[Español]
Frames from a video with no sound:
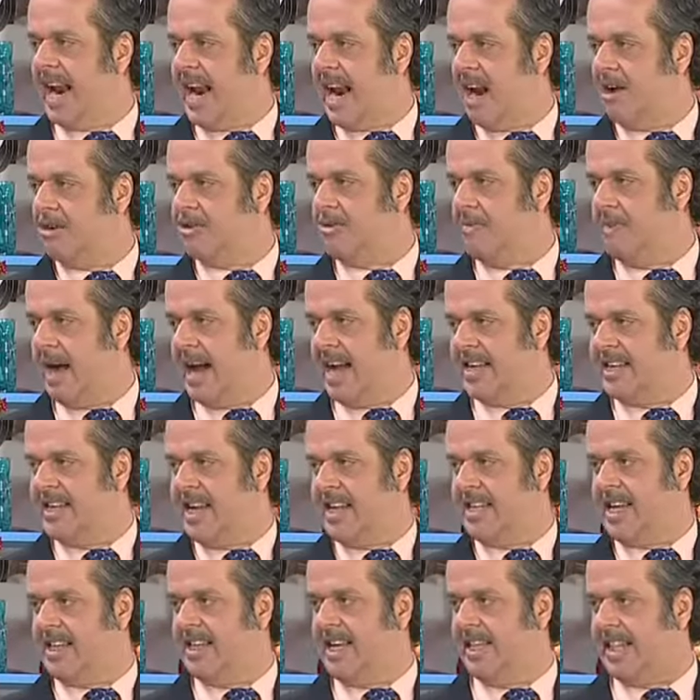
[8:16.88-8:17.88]
a los más
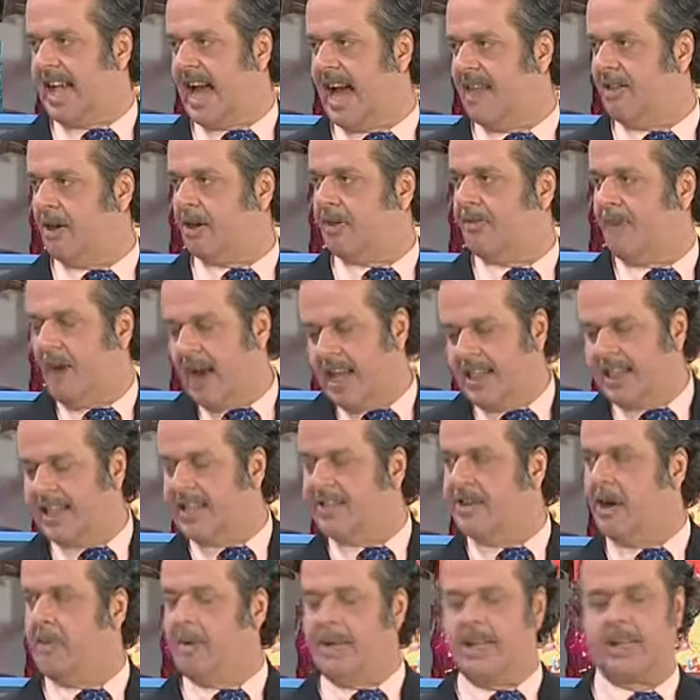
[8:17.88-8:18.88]
necesitados.
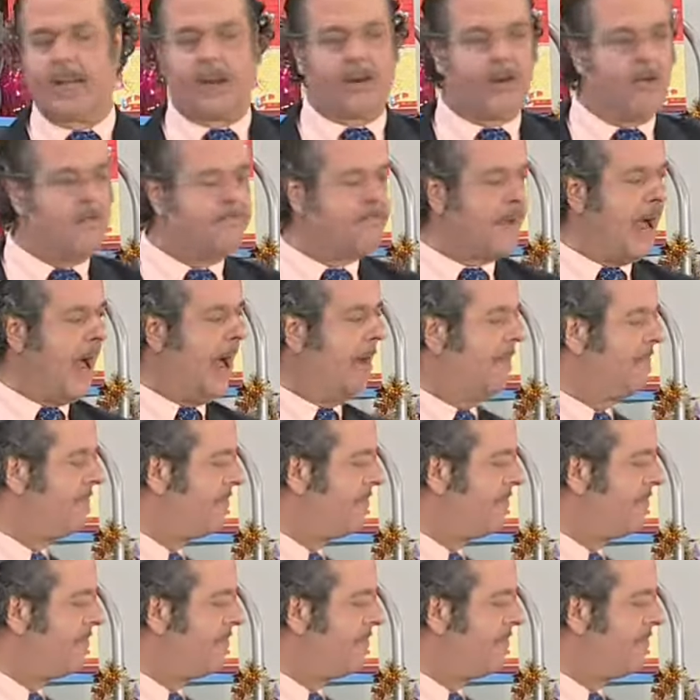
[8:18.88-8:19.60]
Fuentes, no me interrumpa.